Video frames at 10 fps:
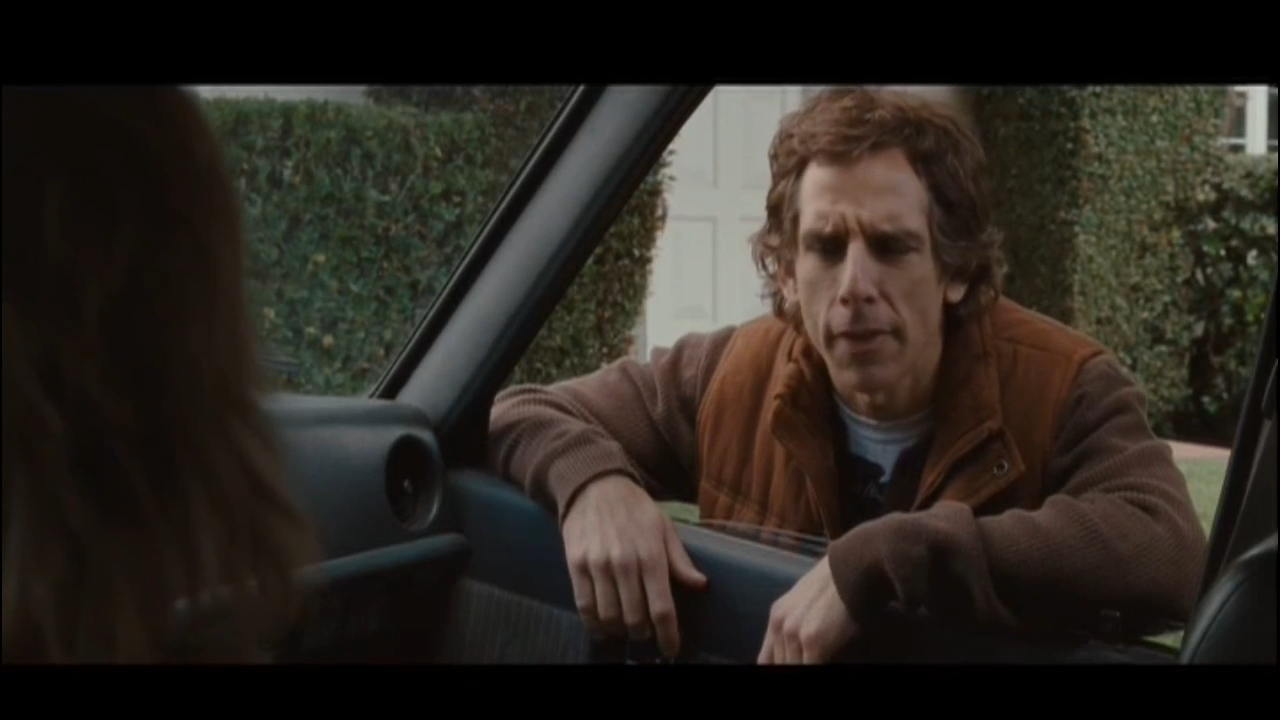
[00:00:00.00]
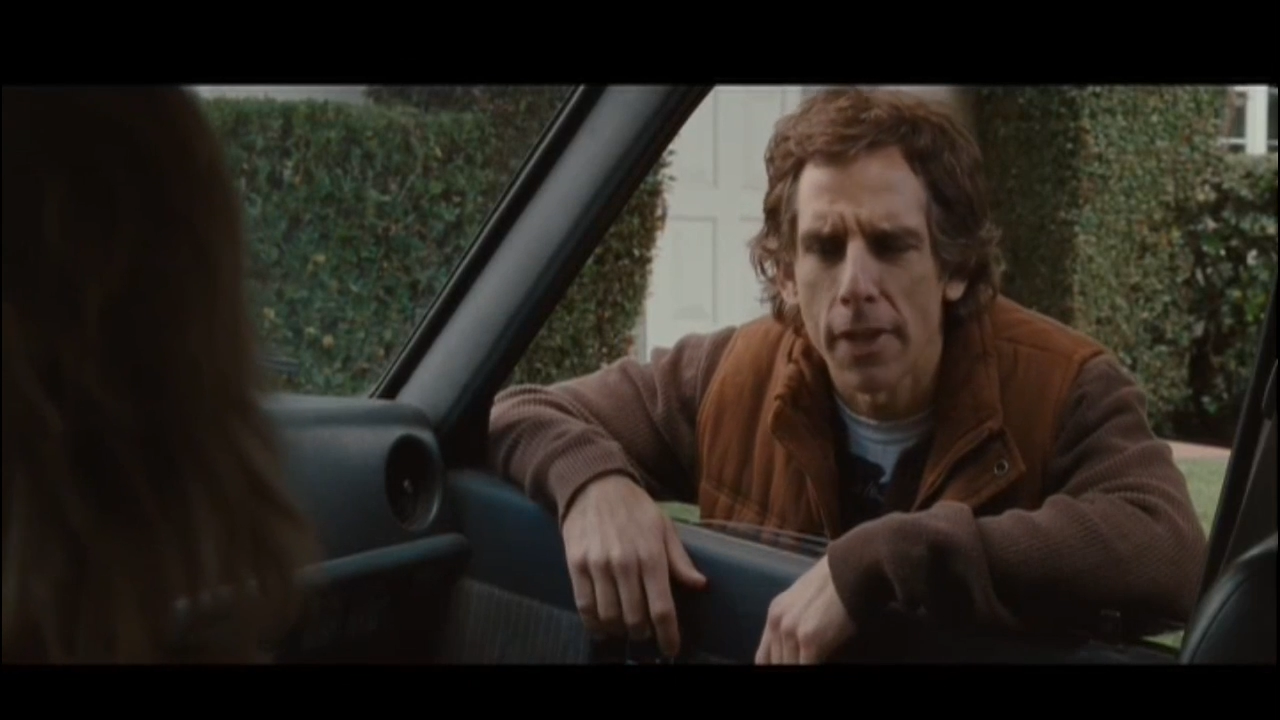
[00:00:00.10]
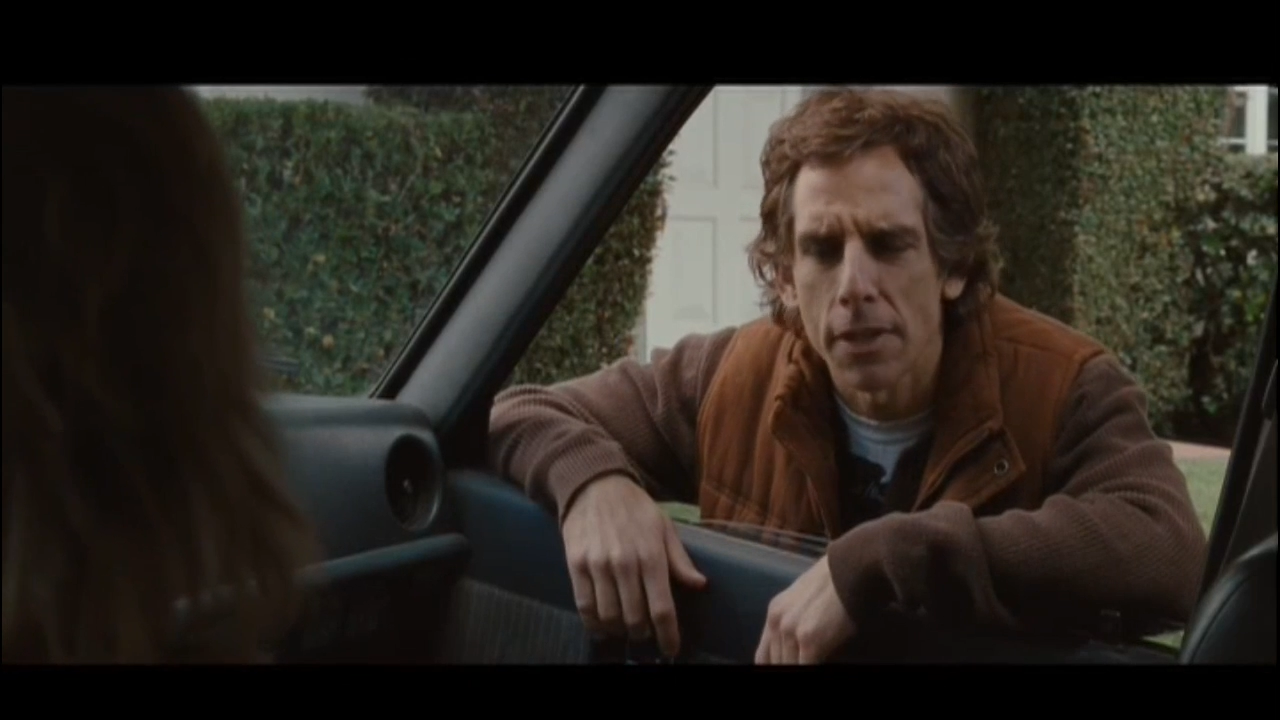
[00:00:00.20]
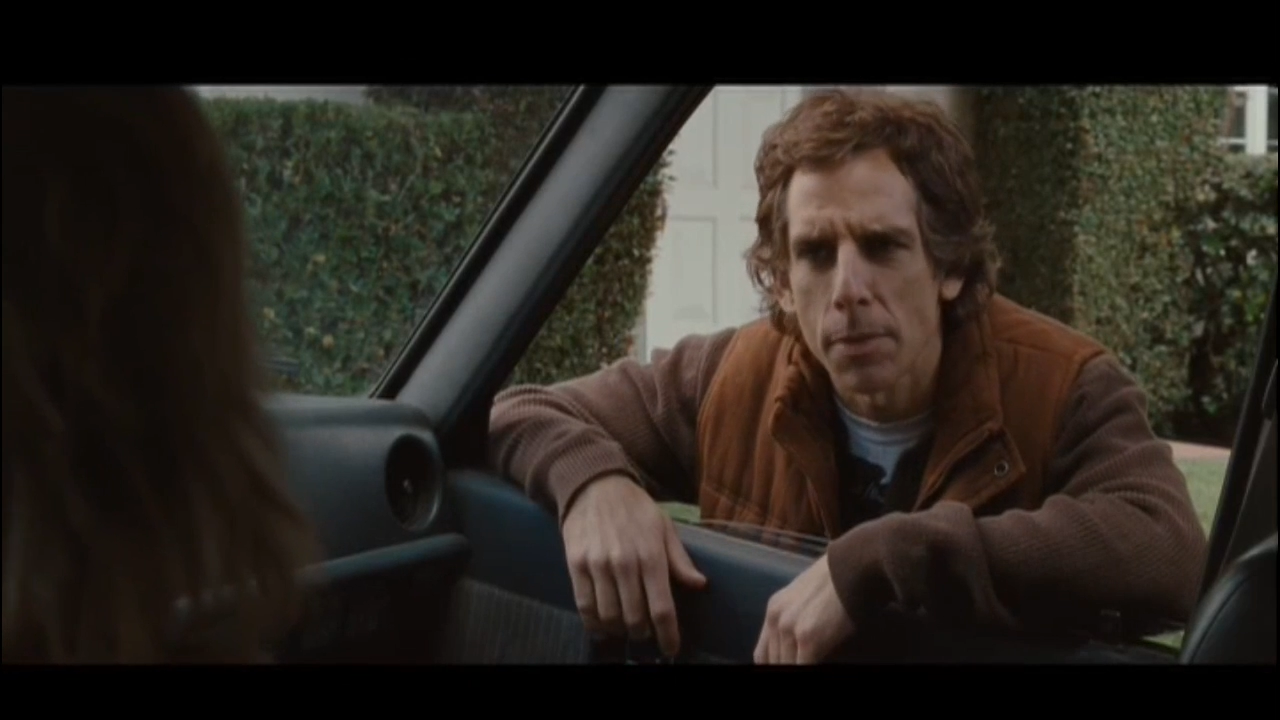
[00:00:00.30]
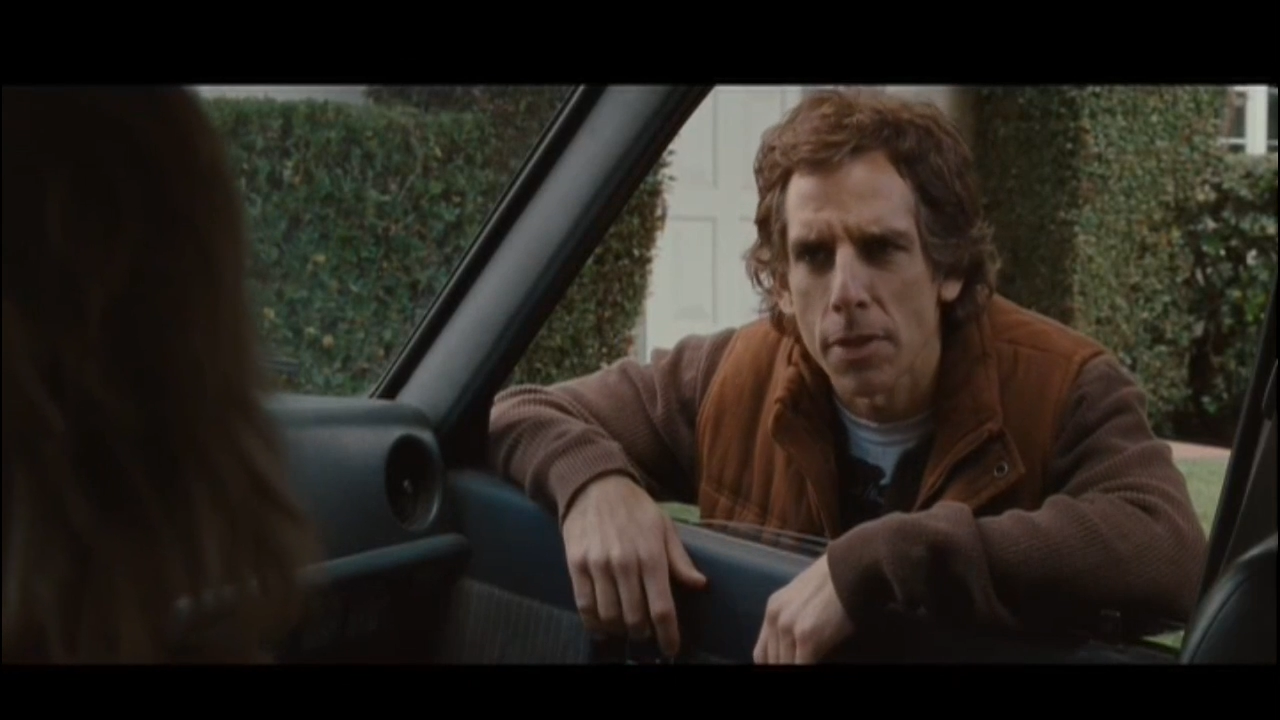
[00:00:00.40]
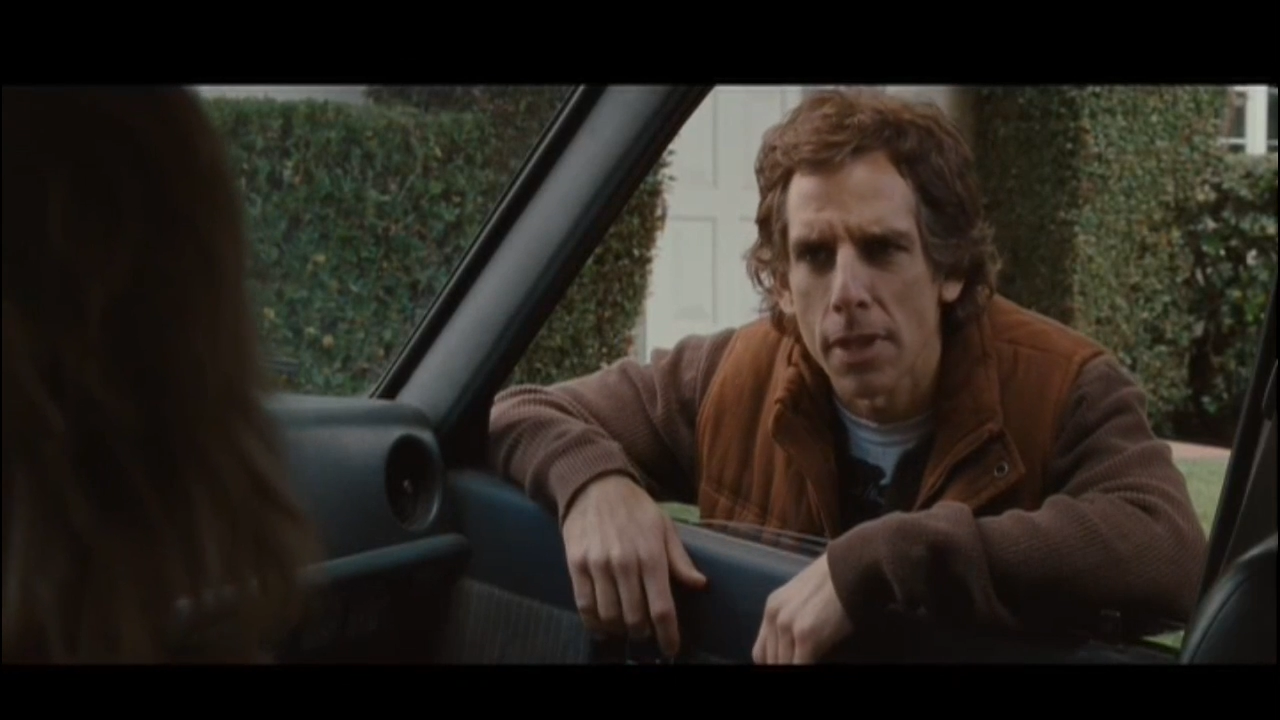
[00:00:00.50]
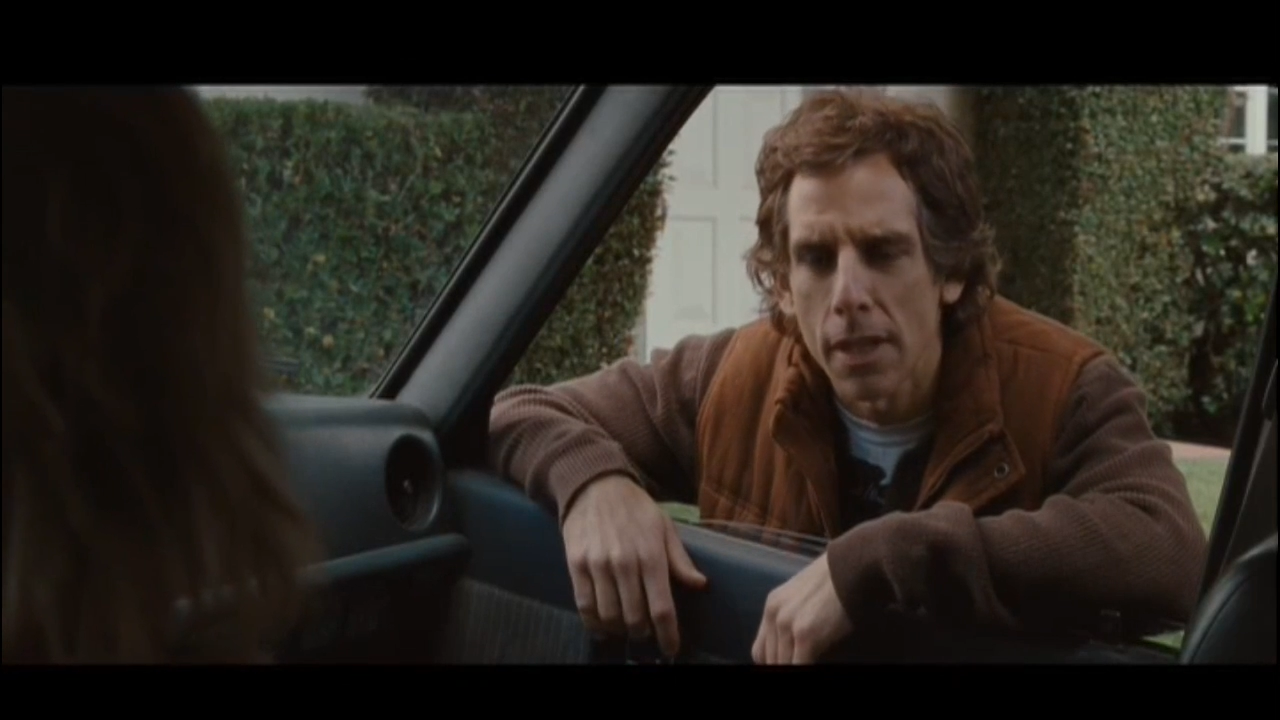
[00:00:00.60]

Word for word: divertente che